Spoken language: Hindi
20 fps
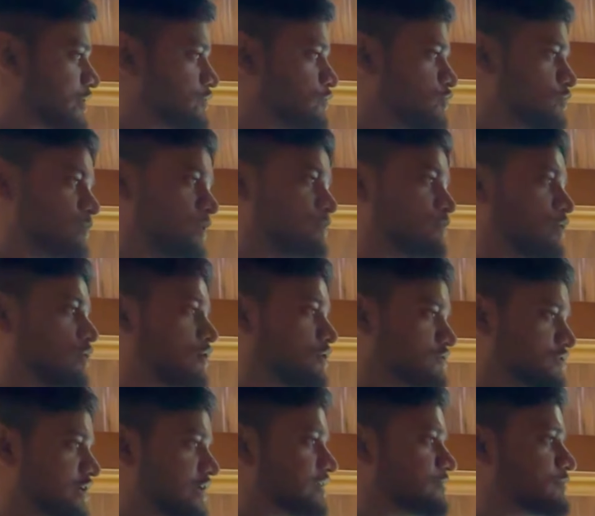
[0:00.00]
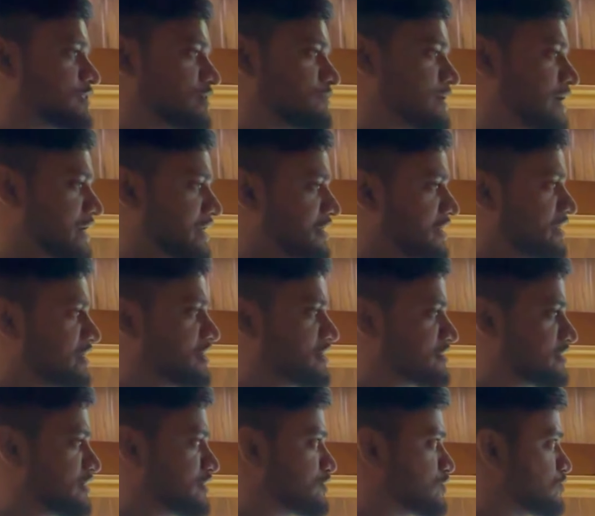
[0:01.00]
मैं यूट्यूब पे बहुत सारे मतलब आर एंड
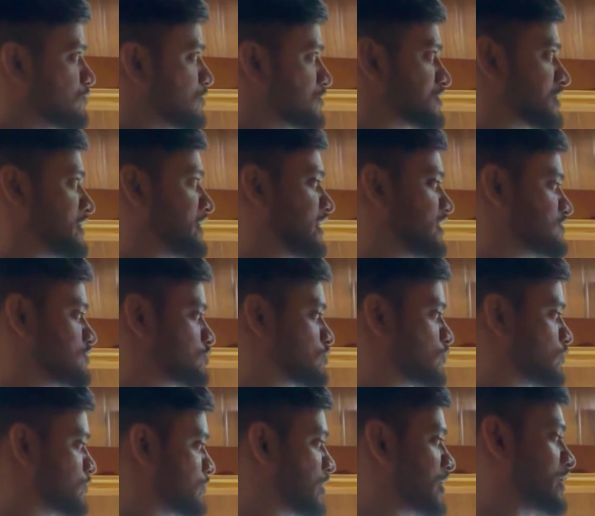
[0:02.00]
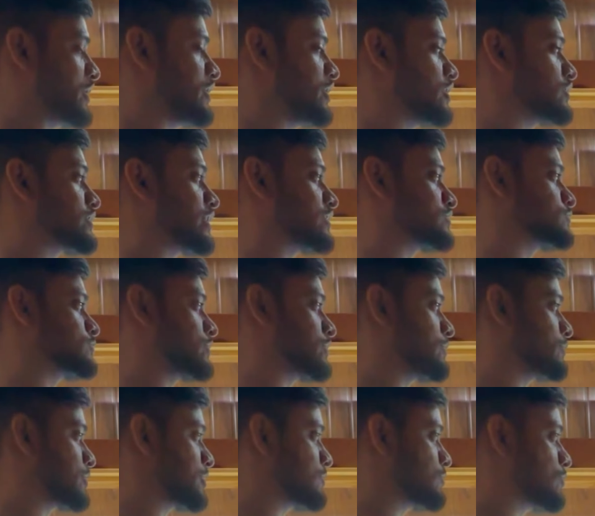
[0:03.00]
करता रहता हूँ बहुत सारे टैंक्स देखता हूँ एडी के टैंक्स
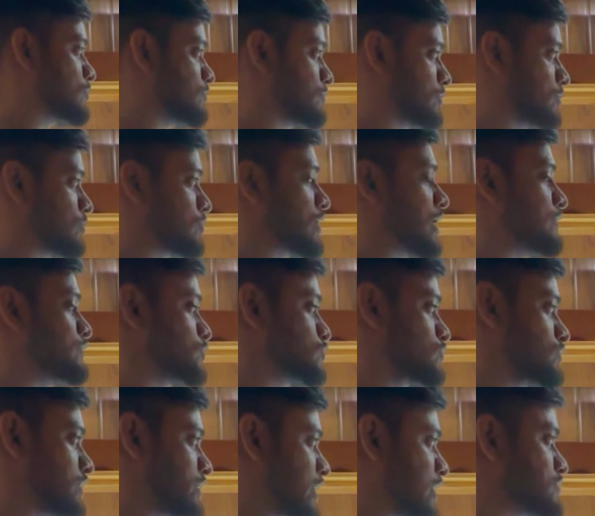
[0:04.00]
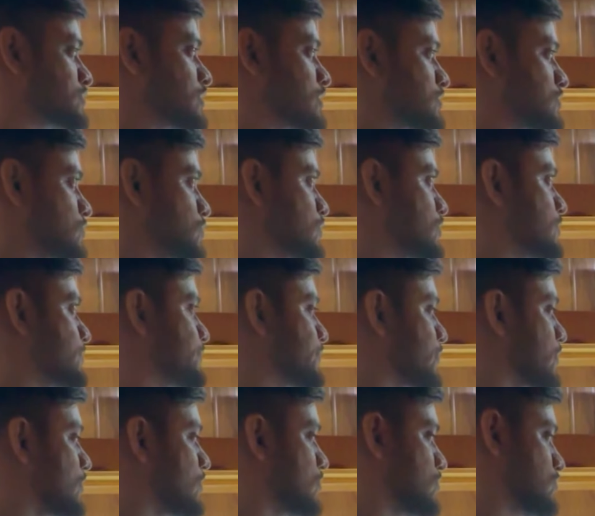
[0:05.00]
देखे मैंने वो काफ़ी सुंदर टैंक्स रहते हैं उनके
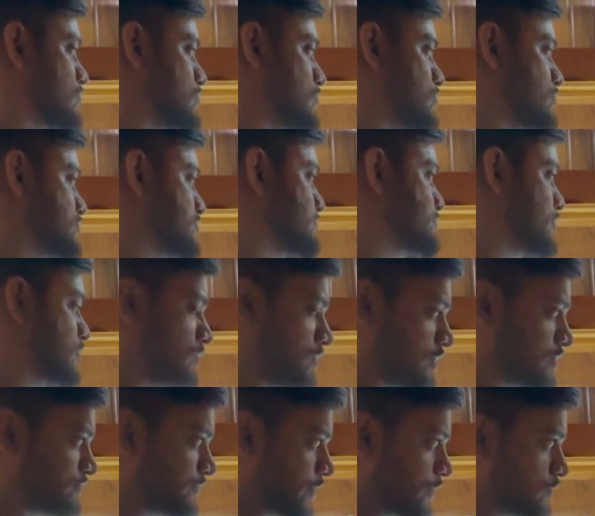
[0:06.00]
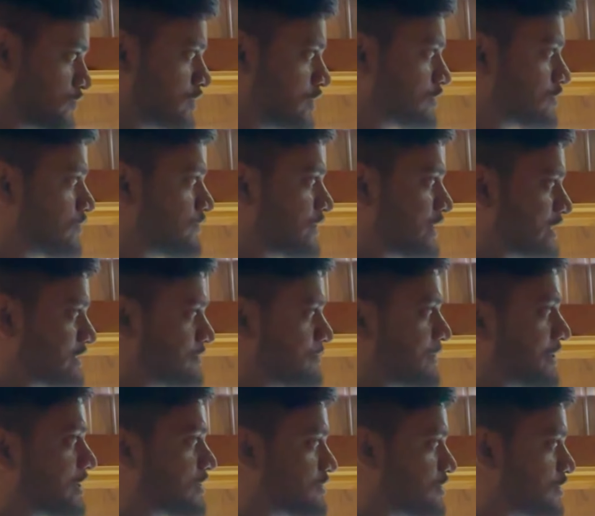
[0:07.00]
और जब मैं उनके वीडियोस देखता हूँ कि कैसे
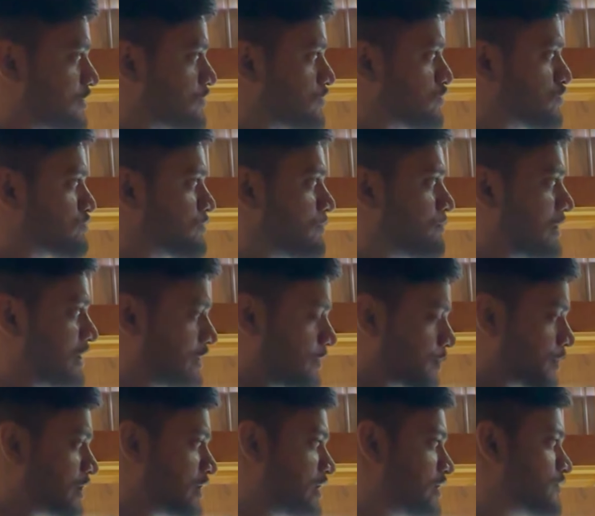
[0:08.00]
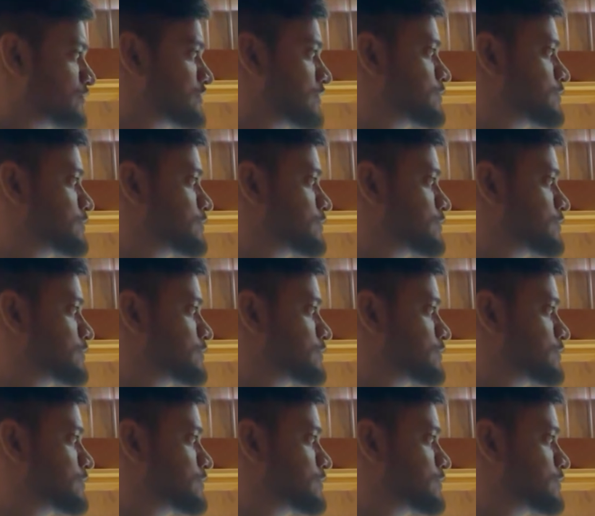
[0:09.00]
बनाते हैं तो उसमें मल्टीपल लेयर ऑफ